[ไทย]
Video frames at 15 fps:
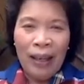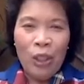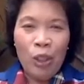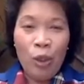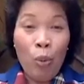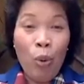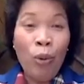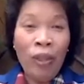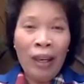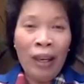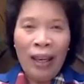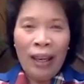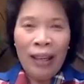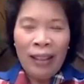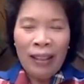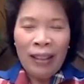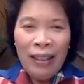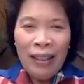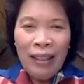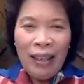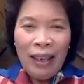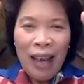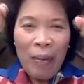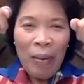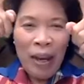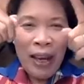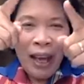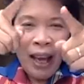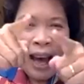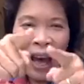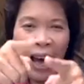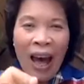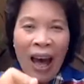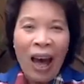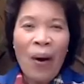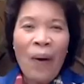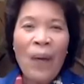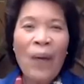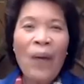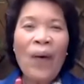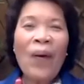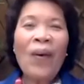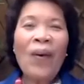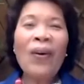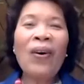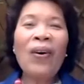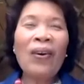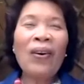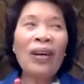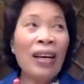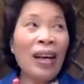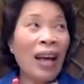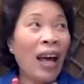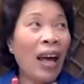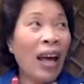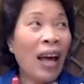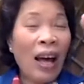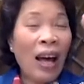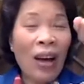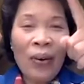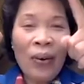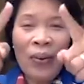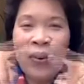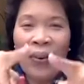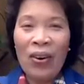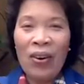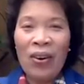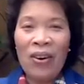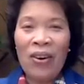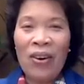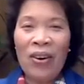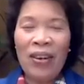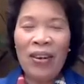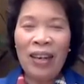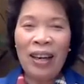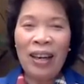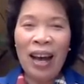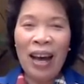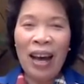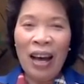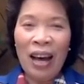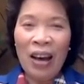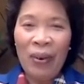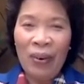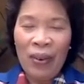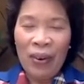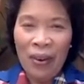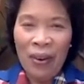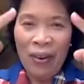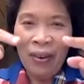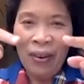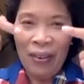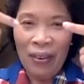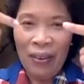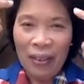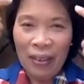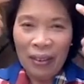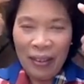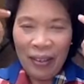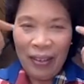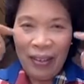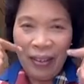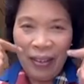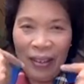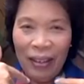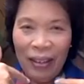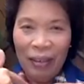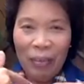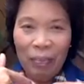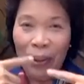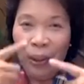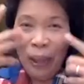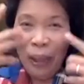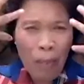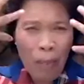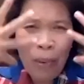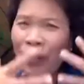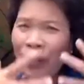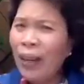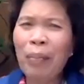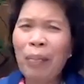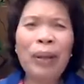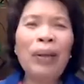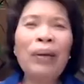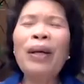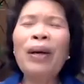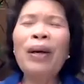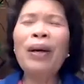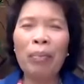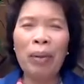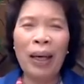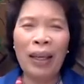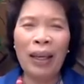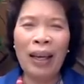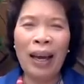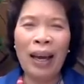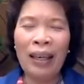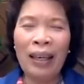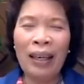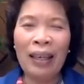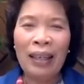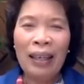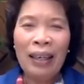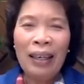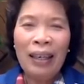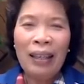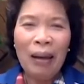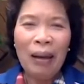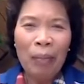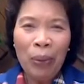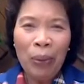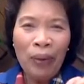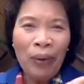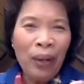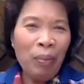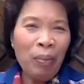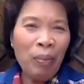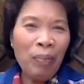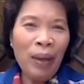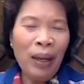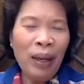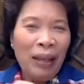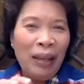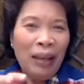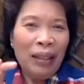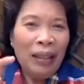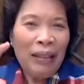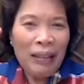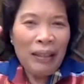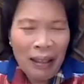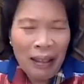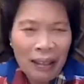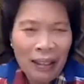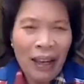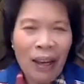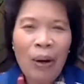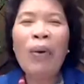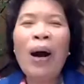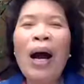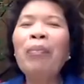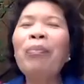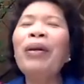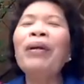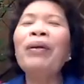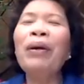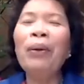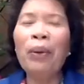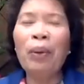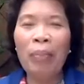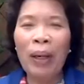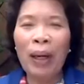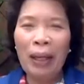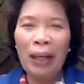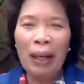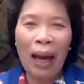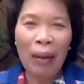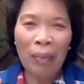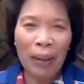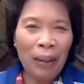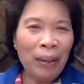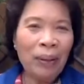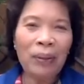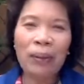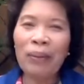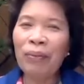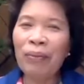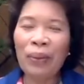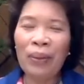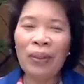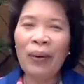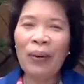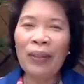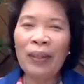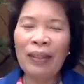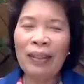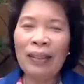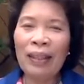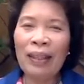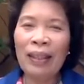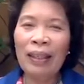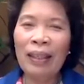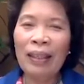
smoothly กลายเป็นข้าวออกข้าวออกข้าวออกเพราะทั้งหมดนี้เป็นเรื่องของพลังงานอะทั้งหมดนี้มันเป็น ทั้งจักรวาลเป็นเรื่องของพลังงาน เป็นเรื่องของโฟตอนทั้งสิ้น